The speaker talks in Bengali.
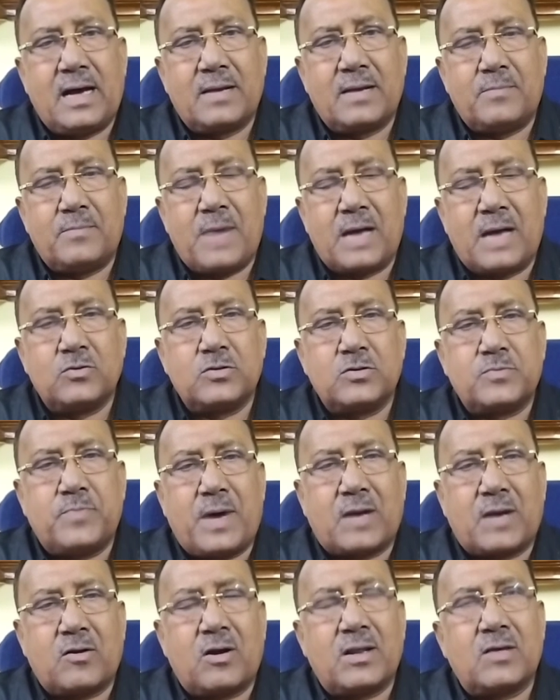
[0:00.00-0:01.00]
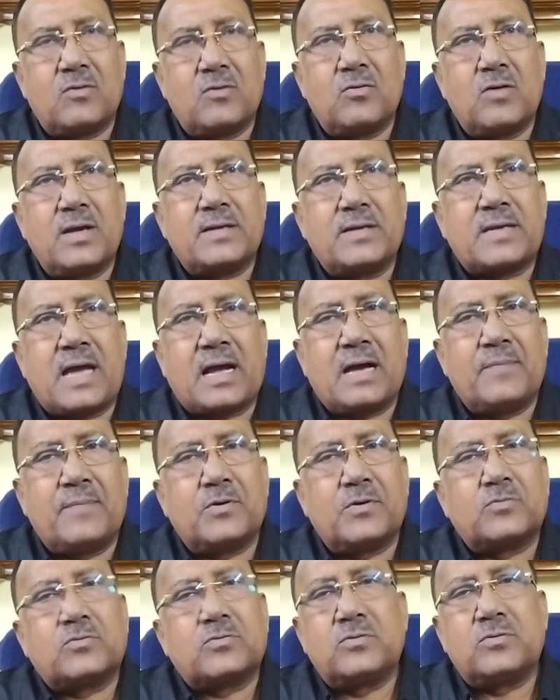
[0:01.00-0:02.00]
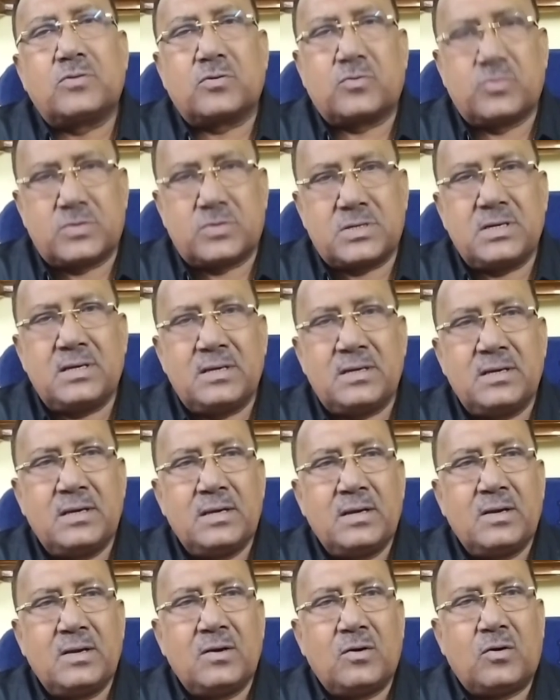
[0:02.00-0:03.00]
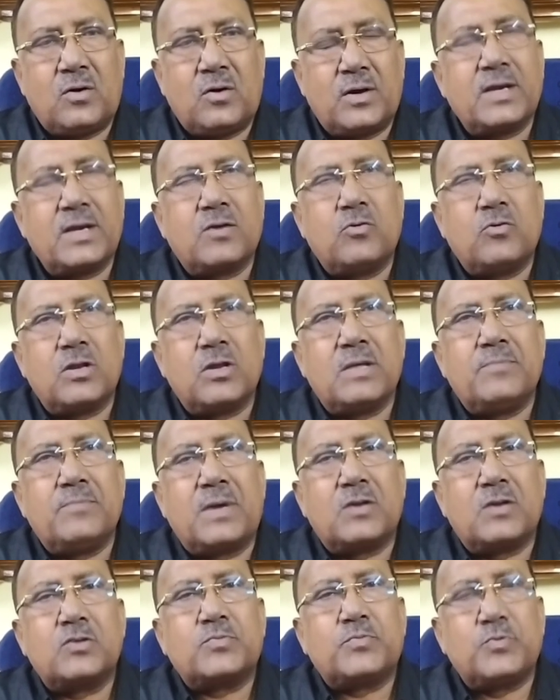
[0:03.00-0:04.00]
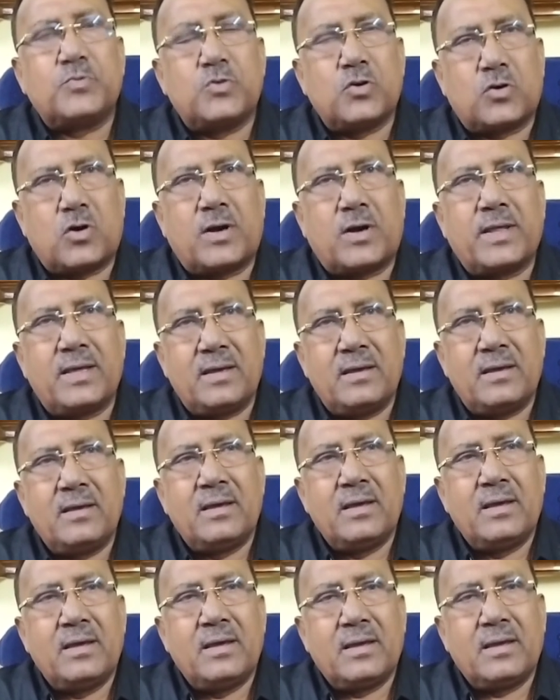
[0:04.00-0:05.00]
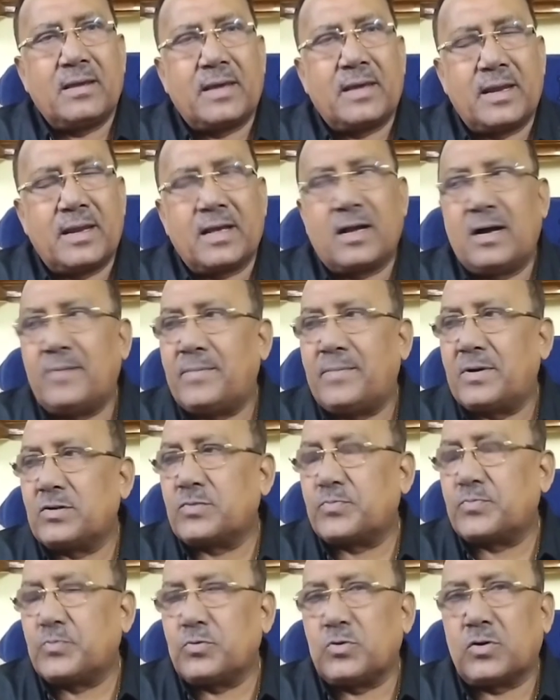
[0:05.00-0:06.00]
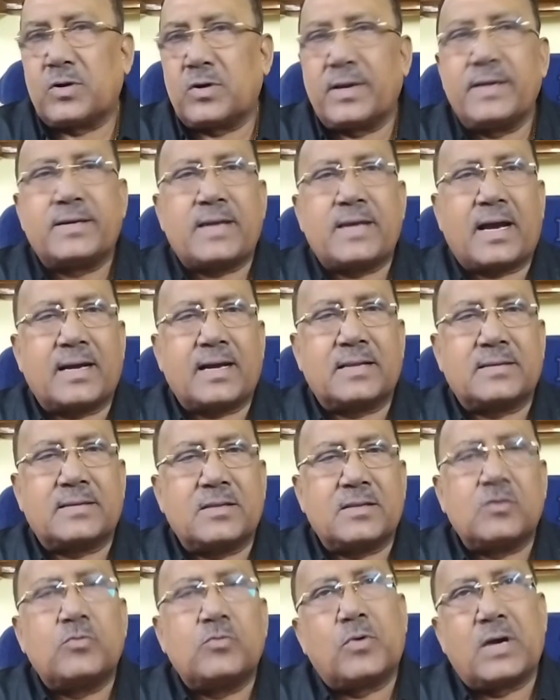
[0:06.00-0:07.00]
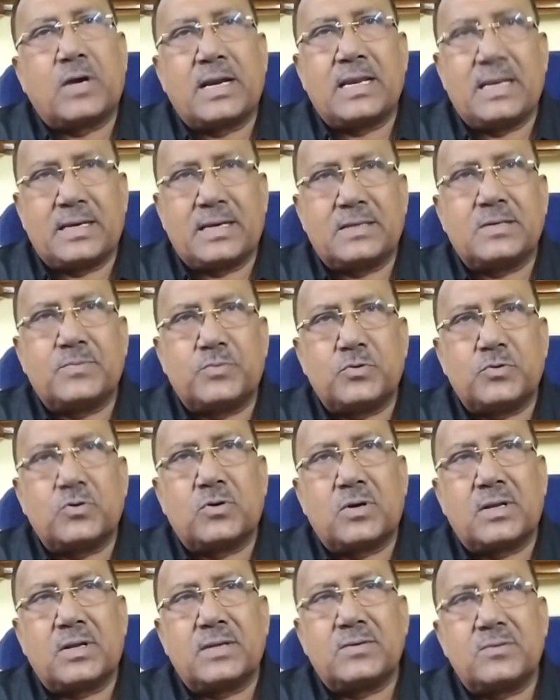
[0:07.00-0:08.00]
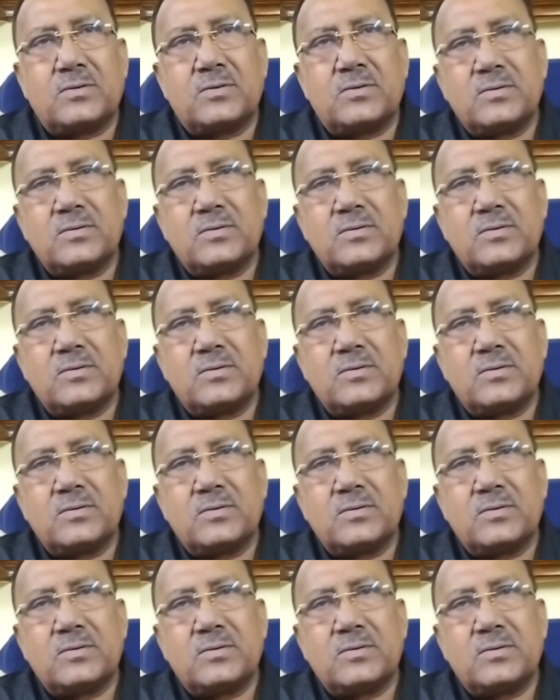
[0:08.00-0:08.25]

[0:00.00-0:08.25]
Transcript: আর মানুষ বারোয়ারিগুলো এই টাকাতে অত্যন্ত খুশি অনেক গরিব মানুষ পুজো করে খেটে গ্রাম মানুষ পুজো করে এই টাকাটা তাদের উপকারে লেগেছে পুজো করে